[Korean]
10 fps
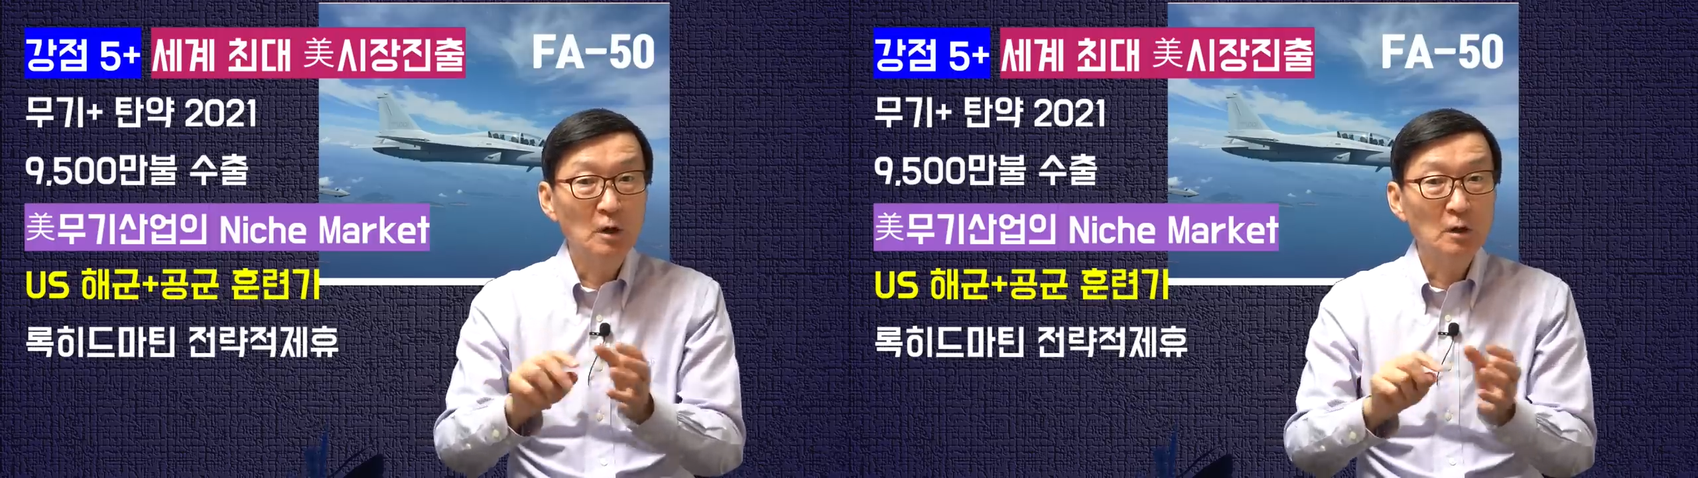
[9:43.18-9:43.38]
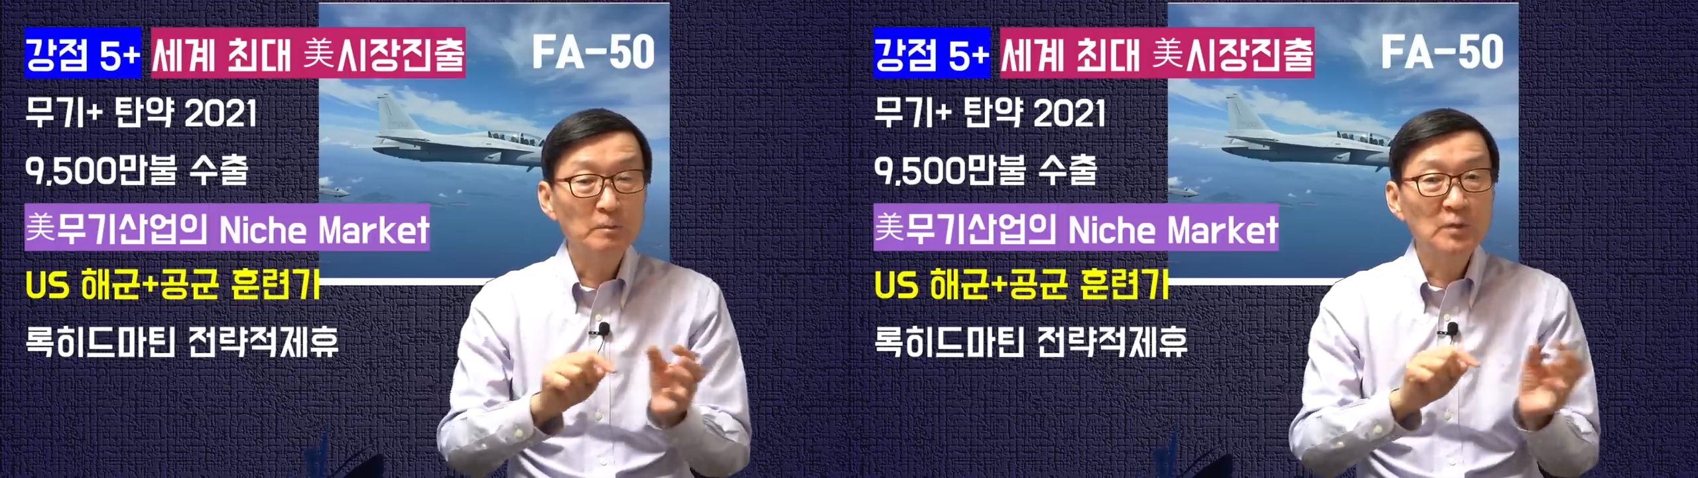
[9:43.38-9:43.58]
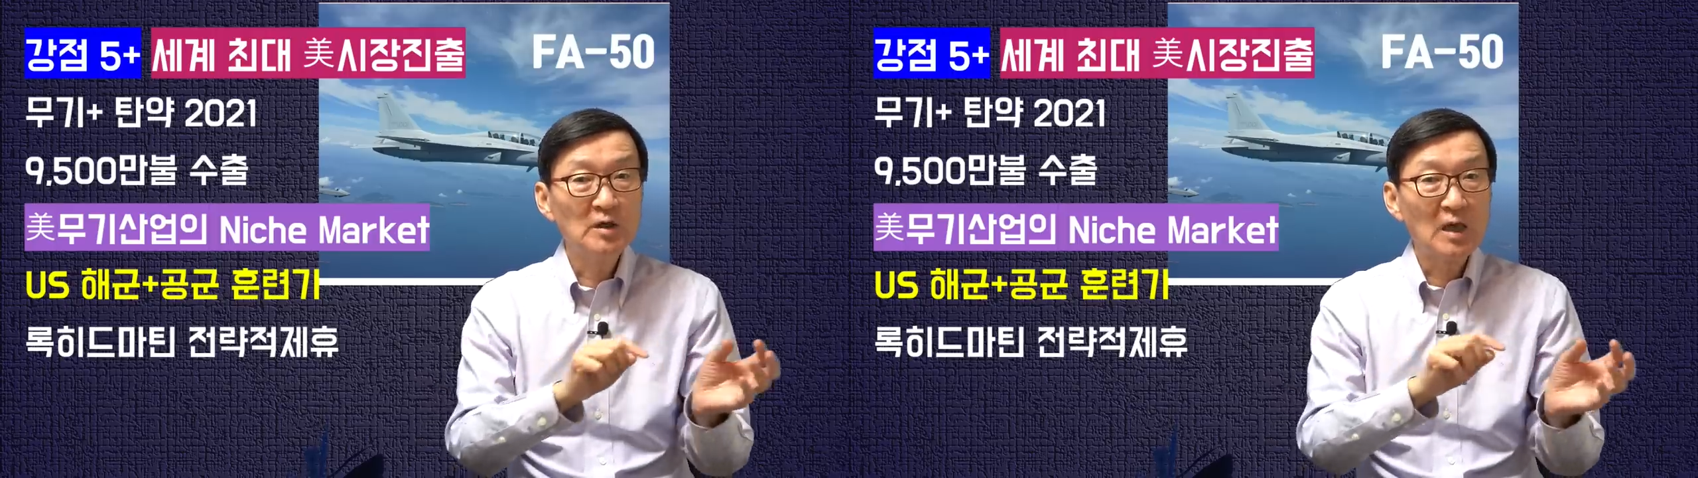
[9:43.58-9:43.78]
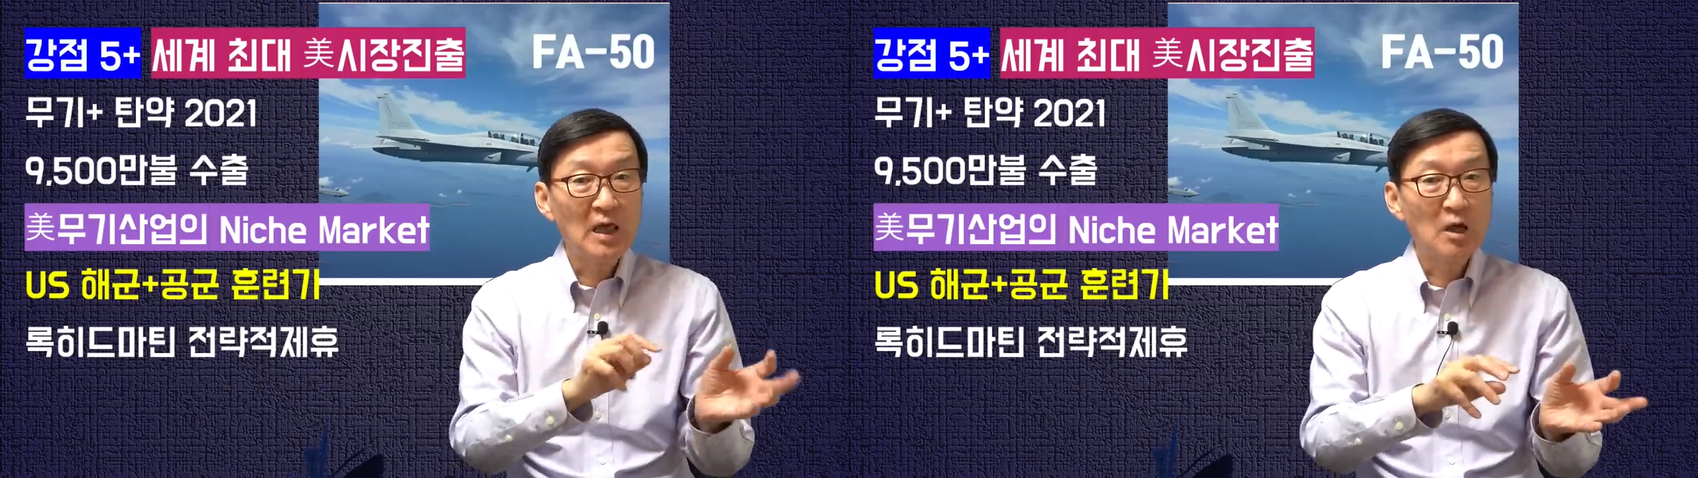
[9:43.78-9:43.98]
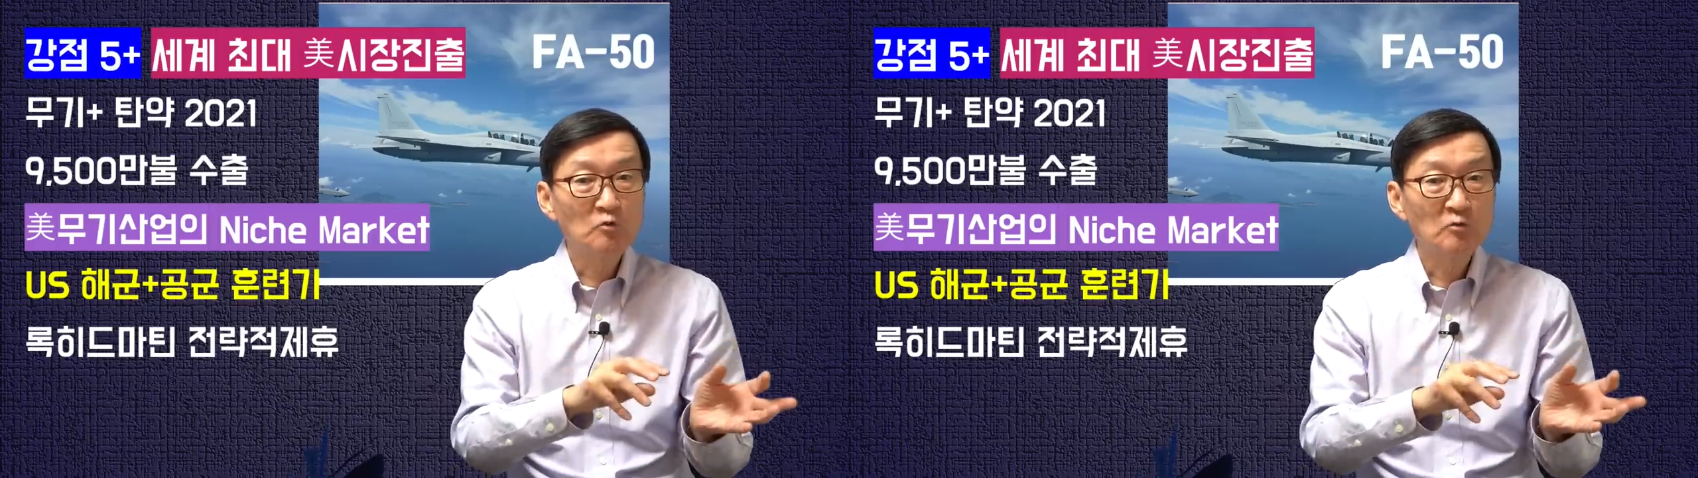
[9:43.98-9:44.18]
미
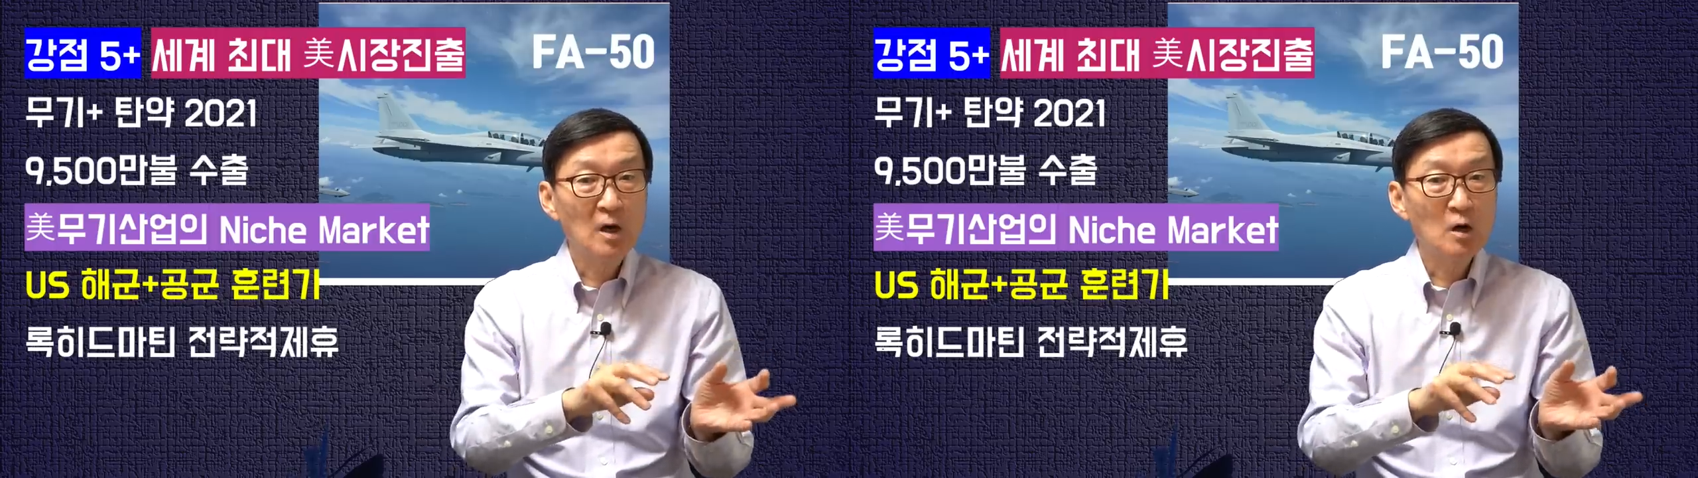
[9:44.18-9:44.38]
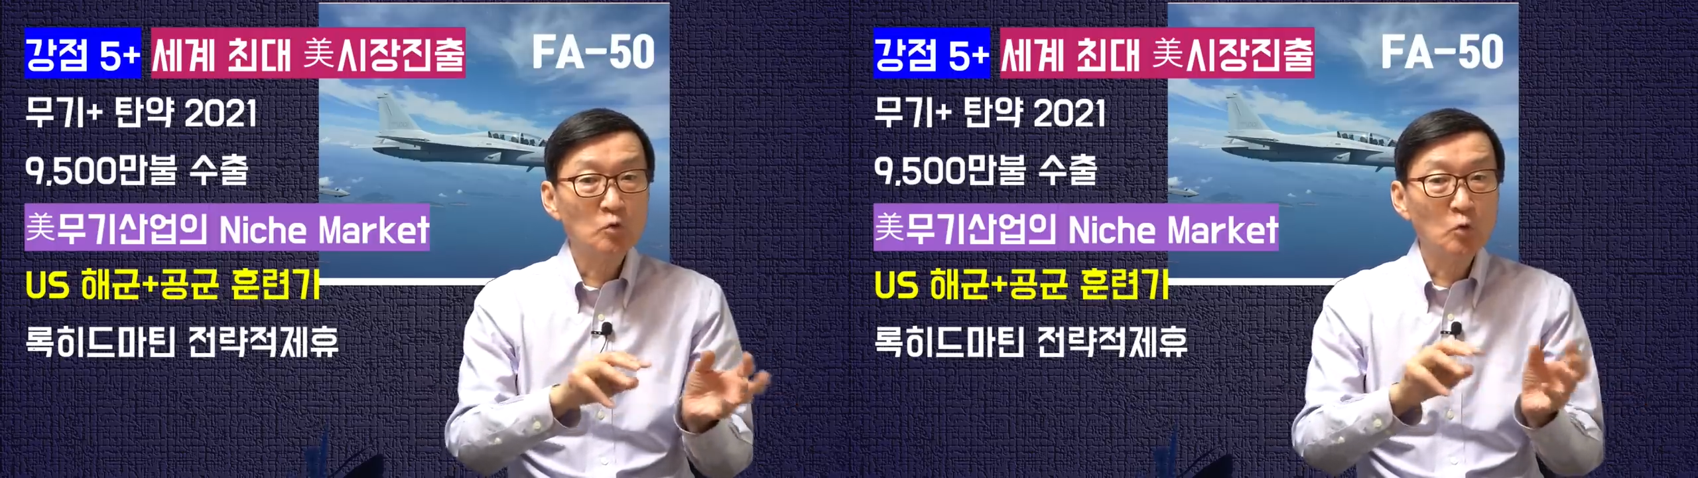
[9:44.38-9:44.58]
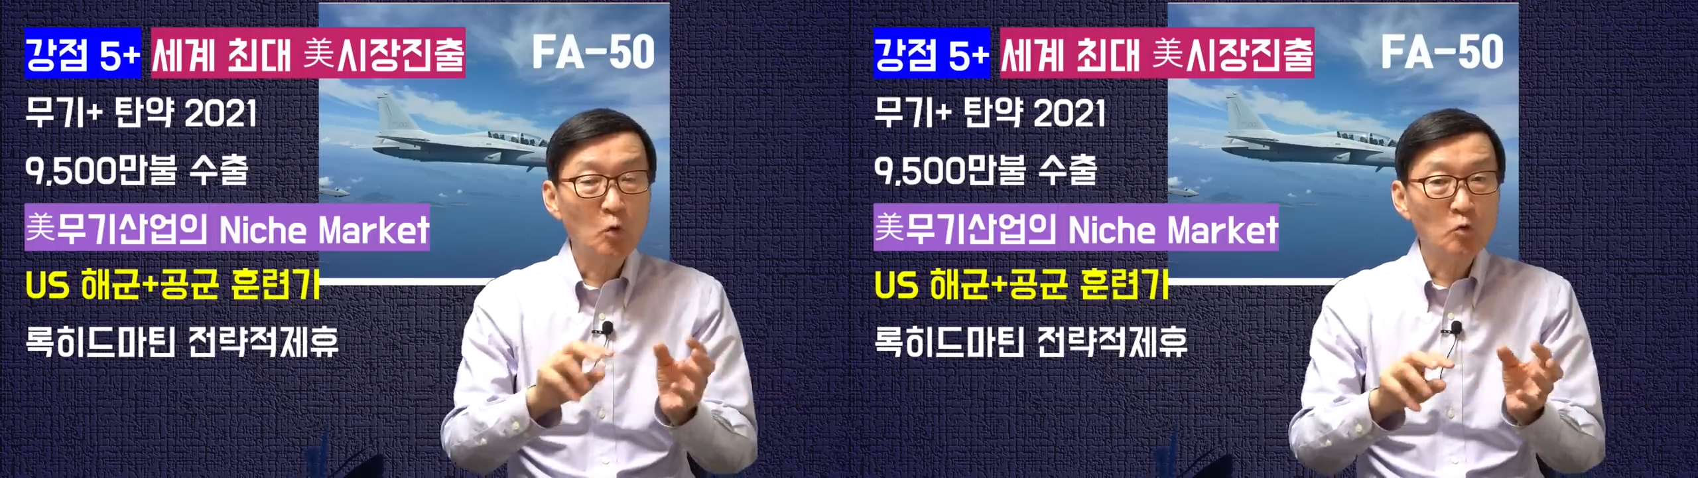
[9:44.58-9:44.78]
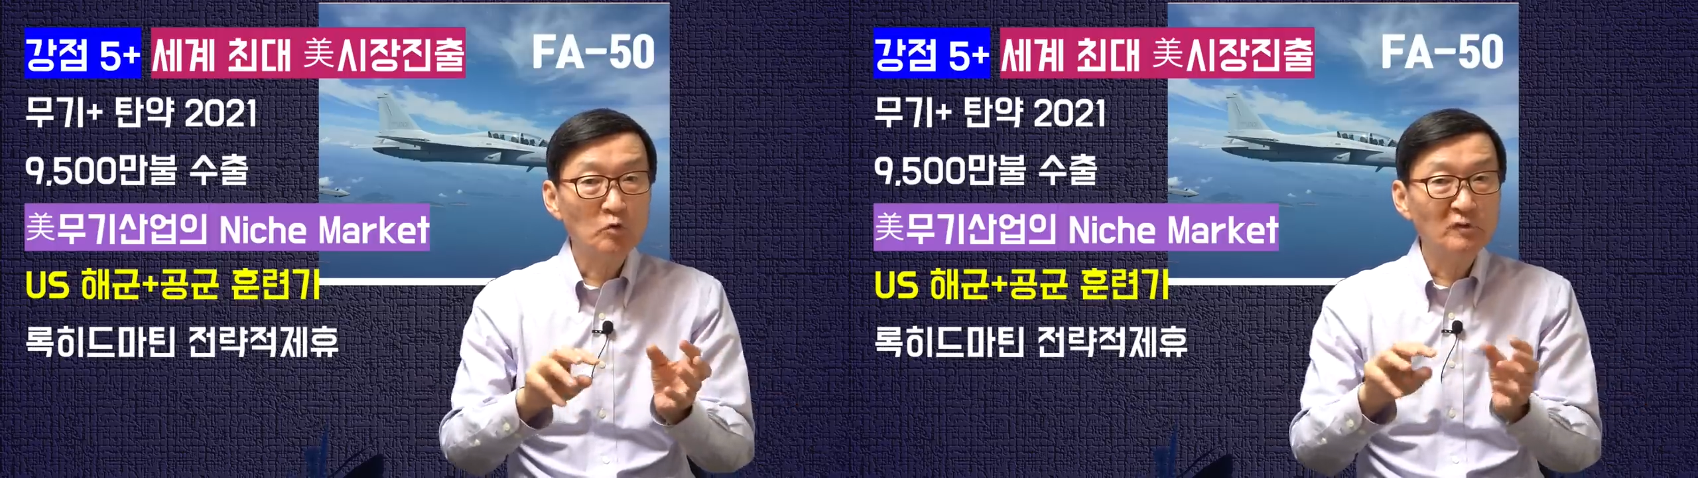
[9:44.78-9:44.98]
해군하고 공군의